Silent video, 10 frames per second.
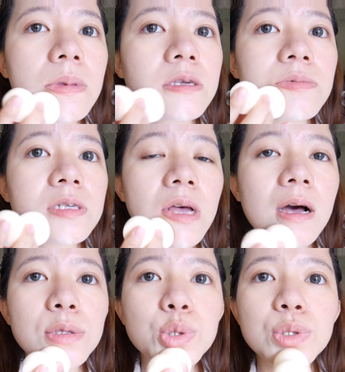基本上
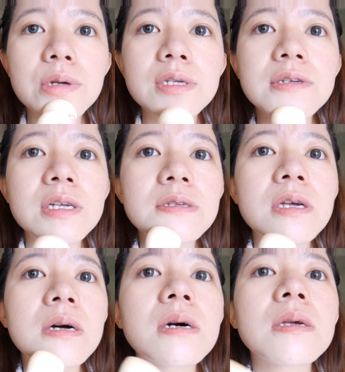它做成像这
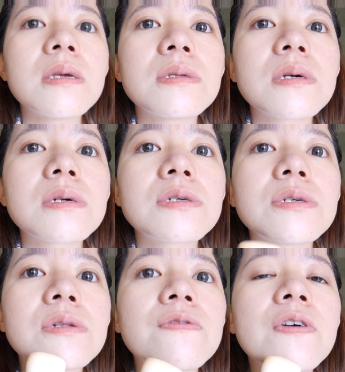样印章
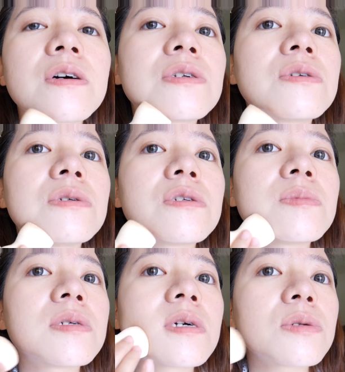式的方式，基
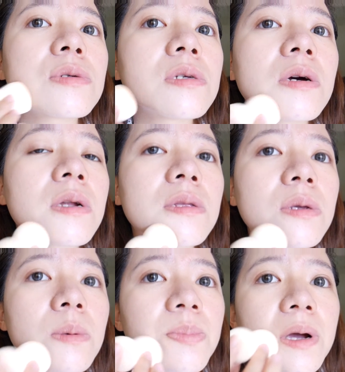本上就是要让你
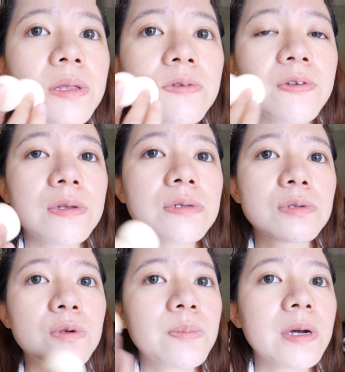用拍的方式，
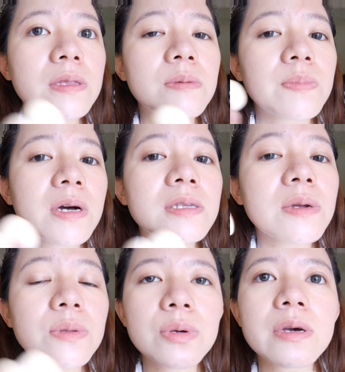就不要你不要再
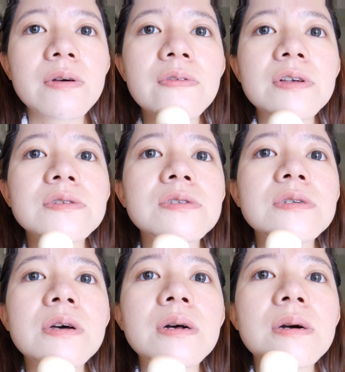用推的方式
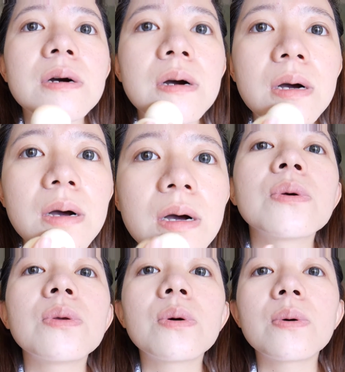上了。
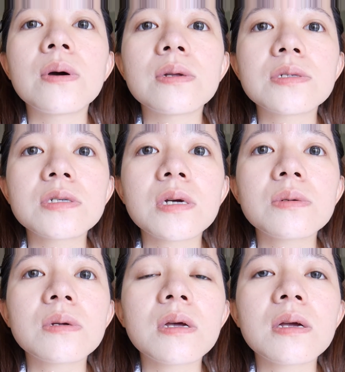有哎，遮瑕
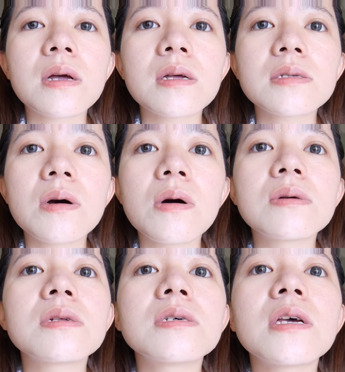度你看刚刚是
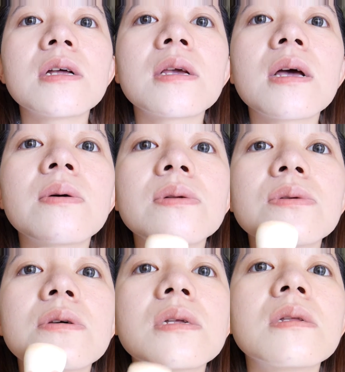红的，现在你看完
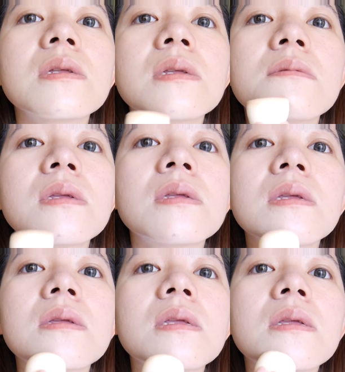全。
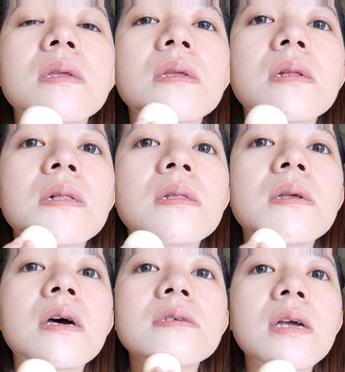
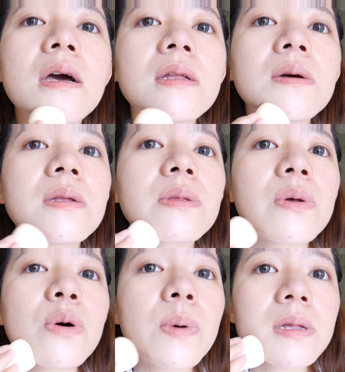你还是看到一点
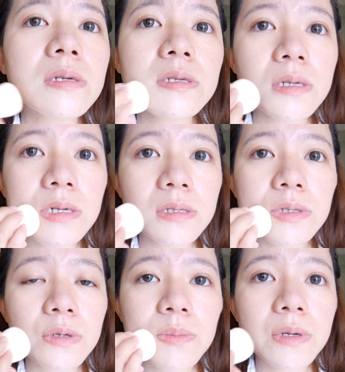痘疤，但是颜
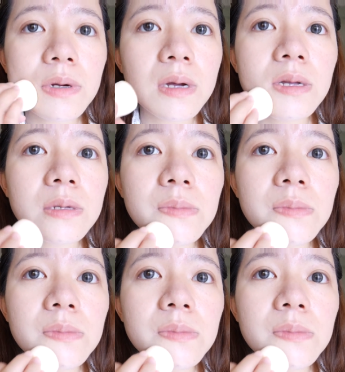色就没有刚刚那